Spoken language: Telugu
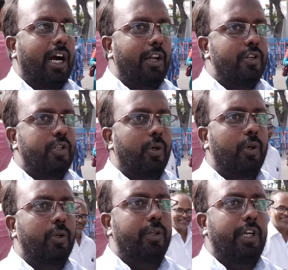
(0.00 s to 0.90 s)
ఆరు
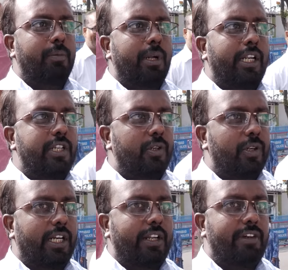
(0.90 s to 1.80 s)
జోన్లు రెండు మల్టీ
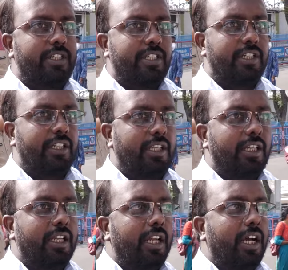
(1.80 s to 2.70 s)
జోన్లుగా డివైడ్ చేసింది
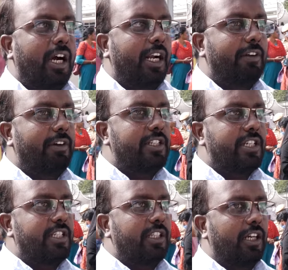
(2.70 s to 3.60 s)
ఆ డివైడ్
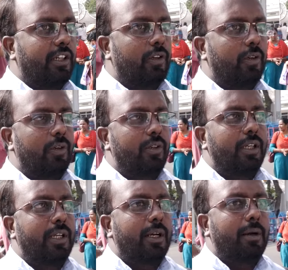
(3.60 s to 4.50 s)
చేసిన దాంట్లో
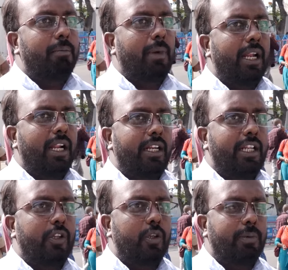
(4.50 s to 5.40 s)
మాలాంటి
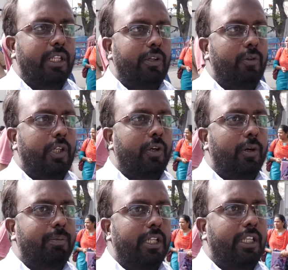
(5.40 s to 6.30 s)
ఎంతోమంది ఉద్యోగ
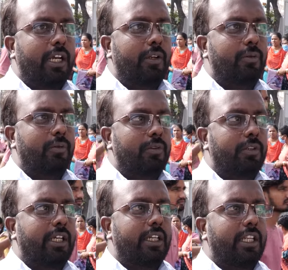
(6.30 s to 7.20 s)
ఉపాధ్యాయులు
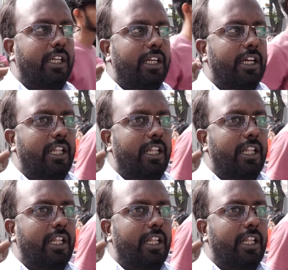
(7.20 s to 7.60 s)
దగ్గర దగ్గర